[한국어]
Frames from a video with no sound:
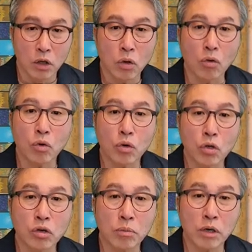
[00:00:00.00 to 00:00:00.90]
너희도
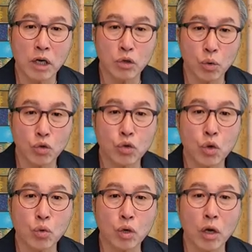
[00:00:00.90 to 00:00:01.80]
그런 선물을 가지고는
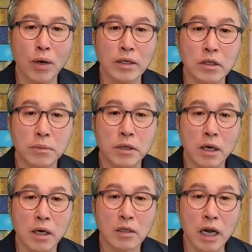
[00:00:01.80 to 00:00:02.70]
총독의 환심을
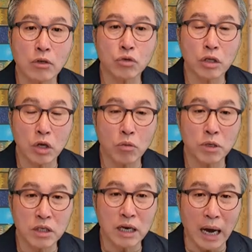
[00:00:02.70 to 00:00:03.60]
살 수 있다고
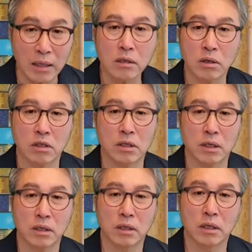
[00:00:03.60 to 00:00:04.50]
믿지 않을
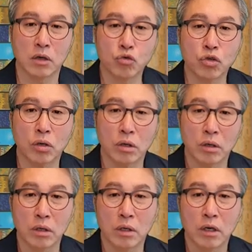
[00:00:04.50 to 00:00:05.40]
것이다. 9절
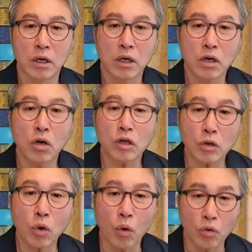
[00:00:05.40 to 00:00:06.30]

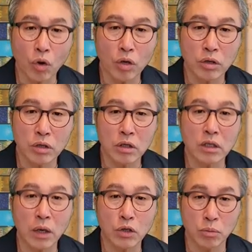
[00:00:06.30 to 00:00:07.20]
그런데도 너희는
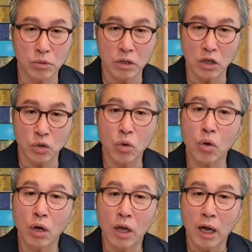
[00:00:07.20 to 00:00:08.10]
그따위 선물을
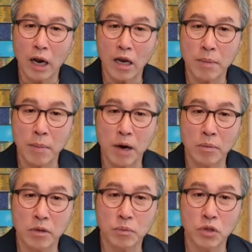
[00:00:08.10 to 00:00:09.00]
가지고 하나님의
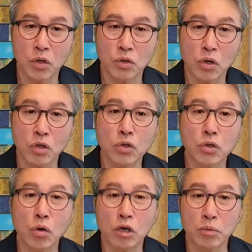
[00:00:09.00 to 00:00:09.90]
마음을 움직여서
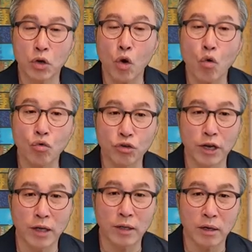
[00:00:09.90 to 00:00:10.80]
은총을 입으려고
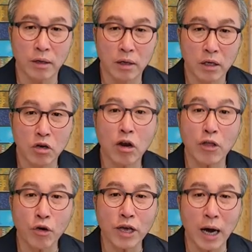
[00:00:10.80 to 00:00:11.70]
궁리한다. 그러나
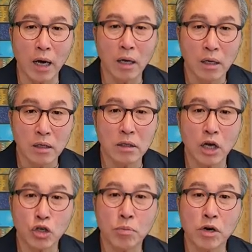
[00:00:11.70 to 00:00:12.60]
너희가
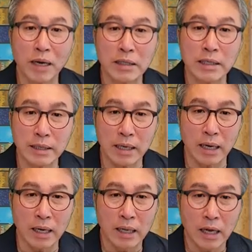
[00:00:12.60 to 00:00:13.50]
그따위 선물을 바칠
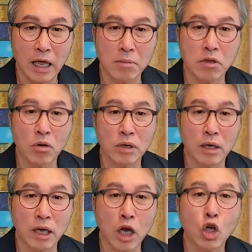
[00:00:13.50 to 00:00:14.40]
때에 하나님이
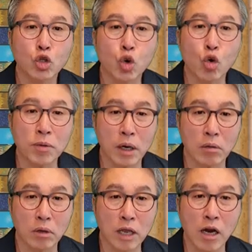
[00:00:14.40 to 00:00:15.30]
너희에게
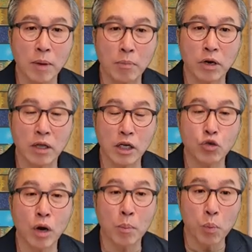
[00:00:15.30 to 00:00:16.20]
조금이라도 은혜를 베풀어야 될
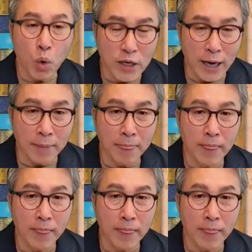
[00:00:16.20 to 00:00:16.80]
이유가 뭐냐?